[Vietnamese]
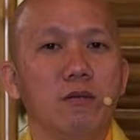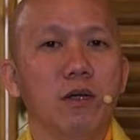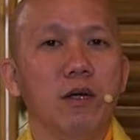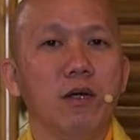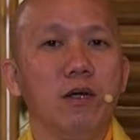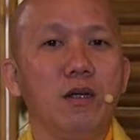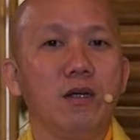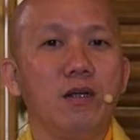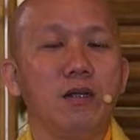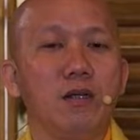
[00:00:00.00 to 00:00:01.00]
đó
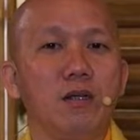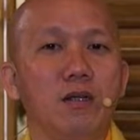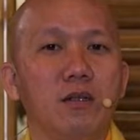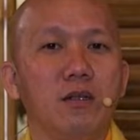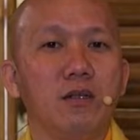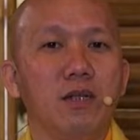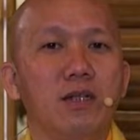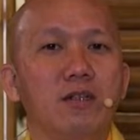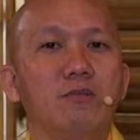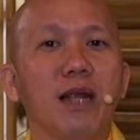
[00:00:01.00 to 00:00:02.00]
là
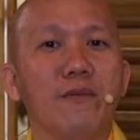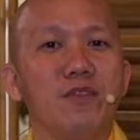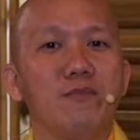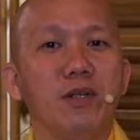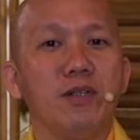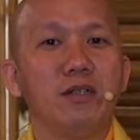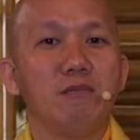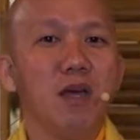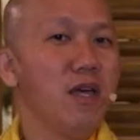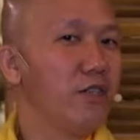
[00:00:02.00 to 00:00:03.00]
nó cũng làm cho mình
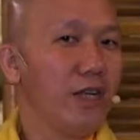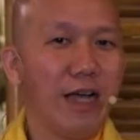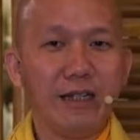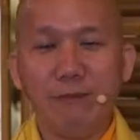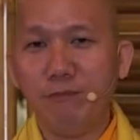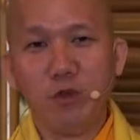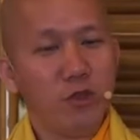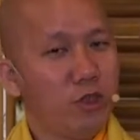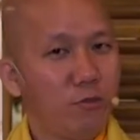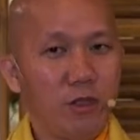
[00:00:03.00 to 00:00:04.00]
mê sai đắm
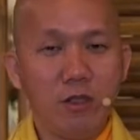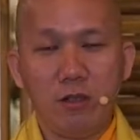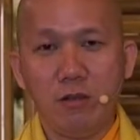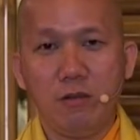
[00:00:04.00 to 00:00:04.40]
đuối trong đó